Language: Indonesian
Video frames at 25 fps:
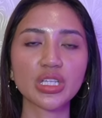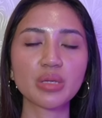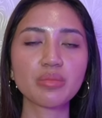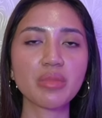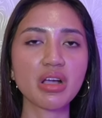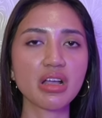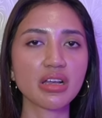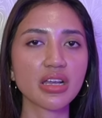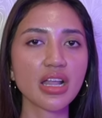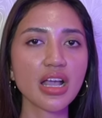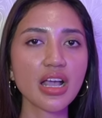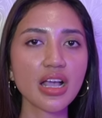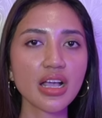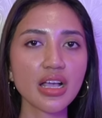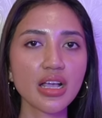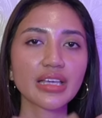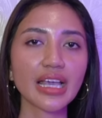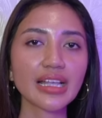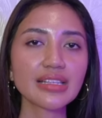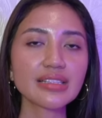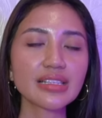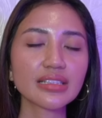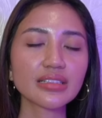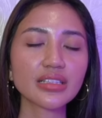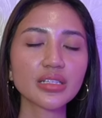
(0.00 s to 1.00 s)
di mana
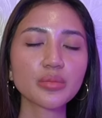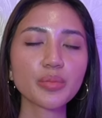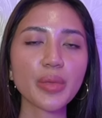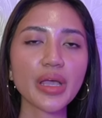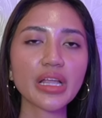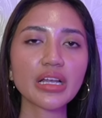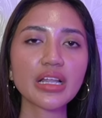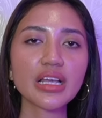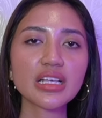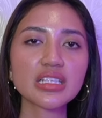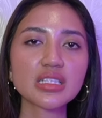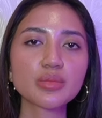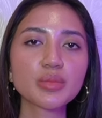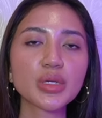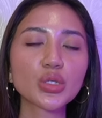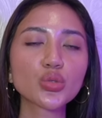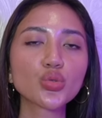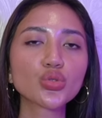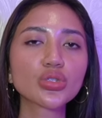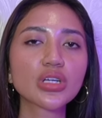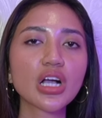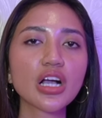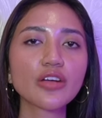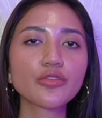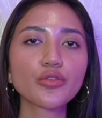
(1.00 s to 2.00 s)
Kensington Palace
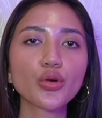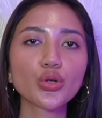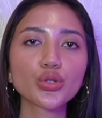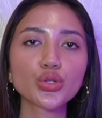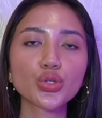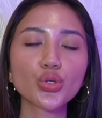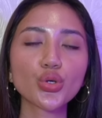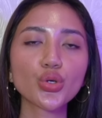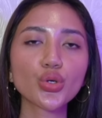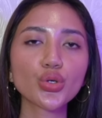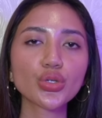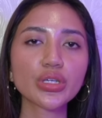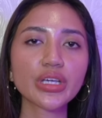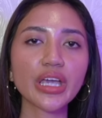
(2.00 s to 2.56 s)
mengunggah foto